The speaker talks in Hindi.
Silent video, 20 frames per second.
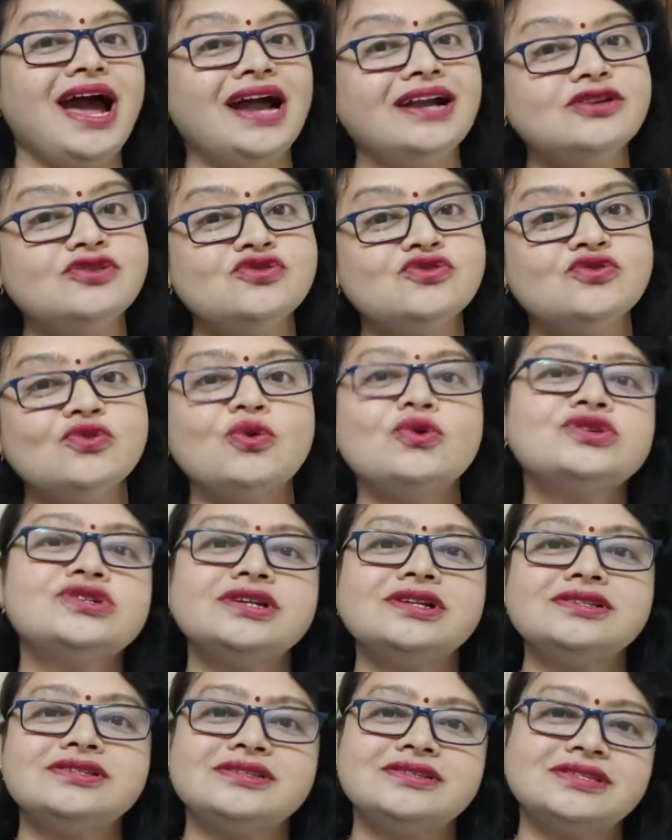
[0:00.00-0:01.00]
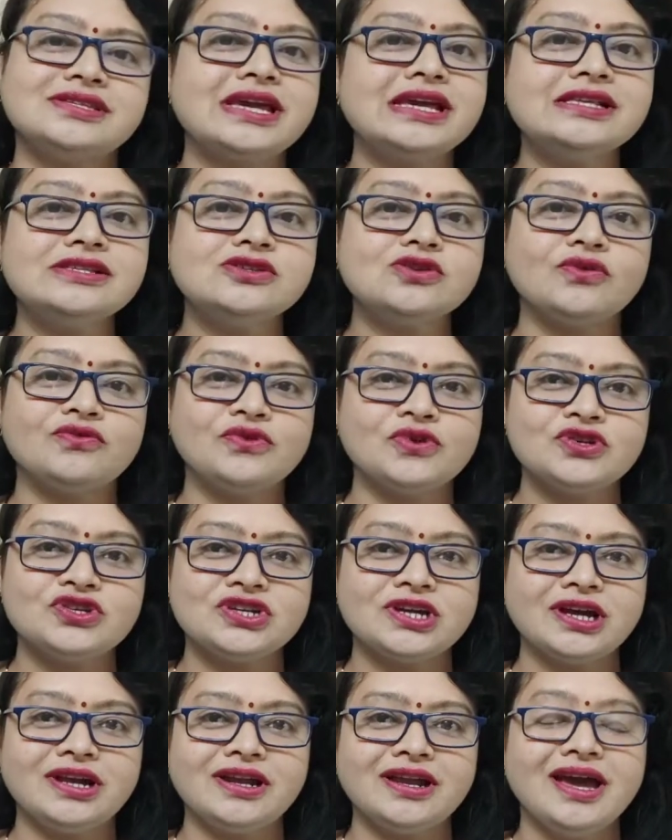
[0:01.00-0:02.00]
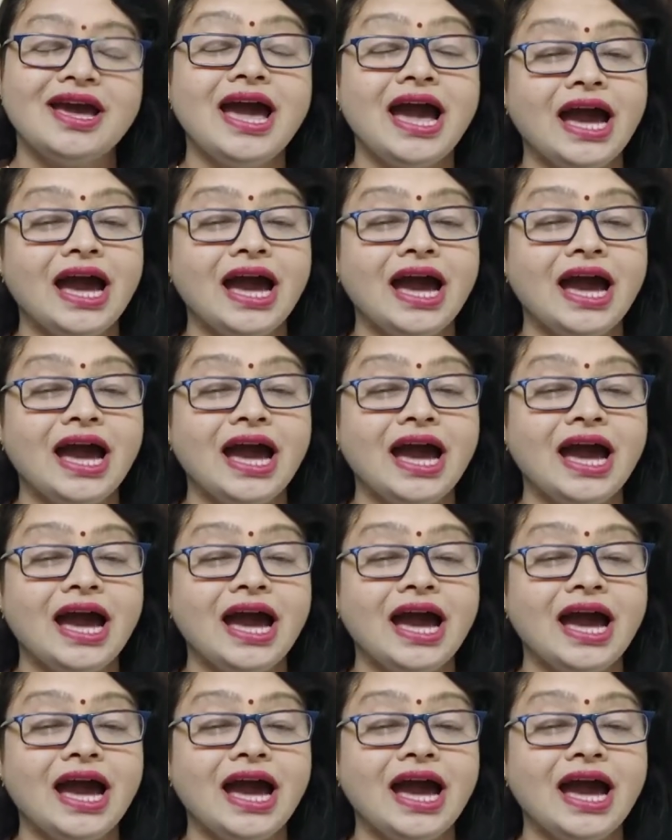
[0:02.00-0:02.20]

and social skills of your child.